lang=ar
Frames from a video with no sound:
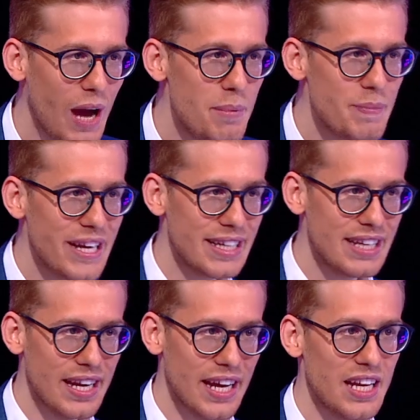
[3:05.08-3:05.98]
قبل ما
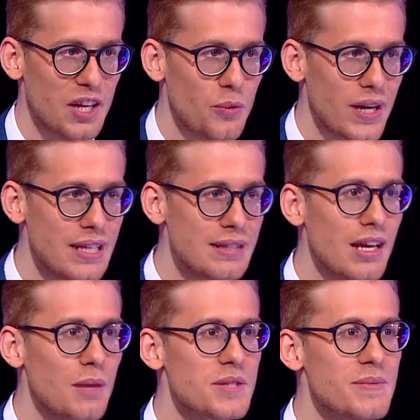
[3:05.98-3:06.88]
نحكي عن هالعنوان
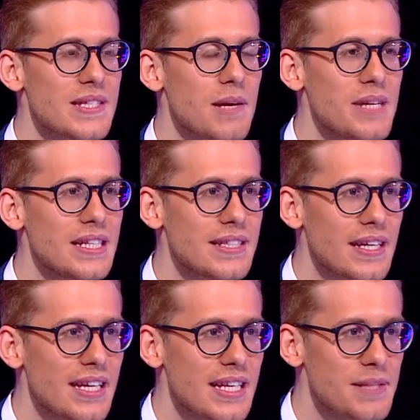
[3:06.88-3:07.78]
طلبت من
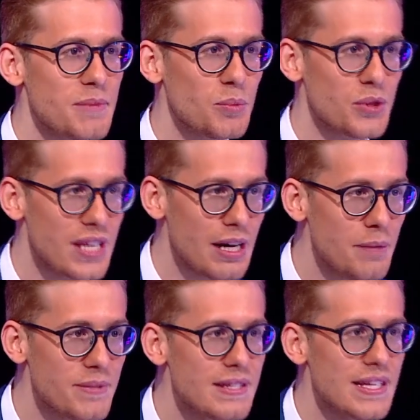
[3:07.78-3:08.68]
زميلتي ياسمين
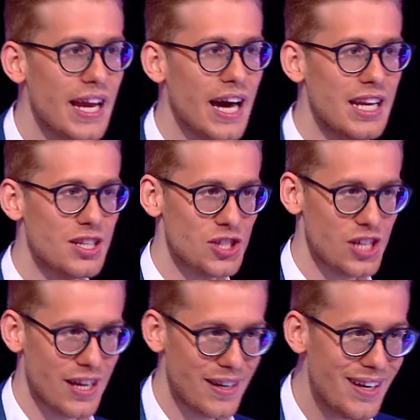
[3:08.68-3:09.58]
بودياب تنزل على
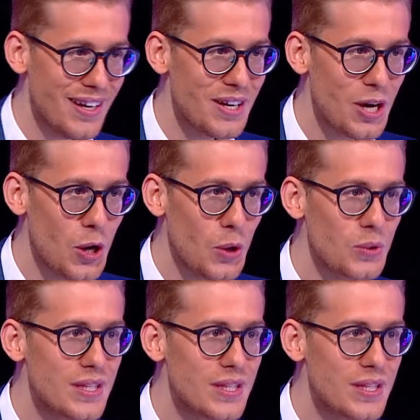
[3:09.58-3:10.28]
الشارع إيه؟